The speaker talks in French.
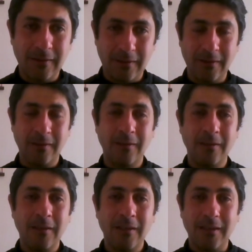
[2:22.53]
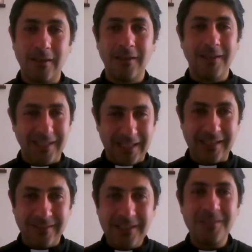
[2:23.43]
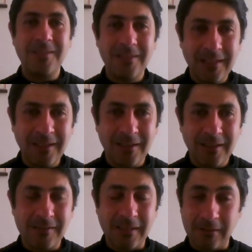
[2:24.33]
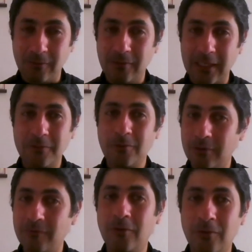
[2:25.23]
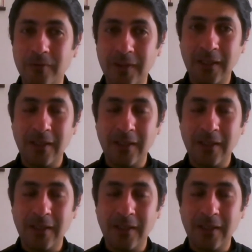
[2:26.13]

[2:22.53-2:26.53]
Hein, il a décidé, c'est une question de volonté,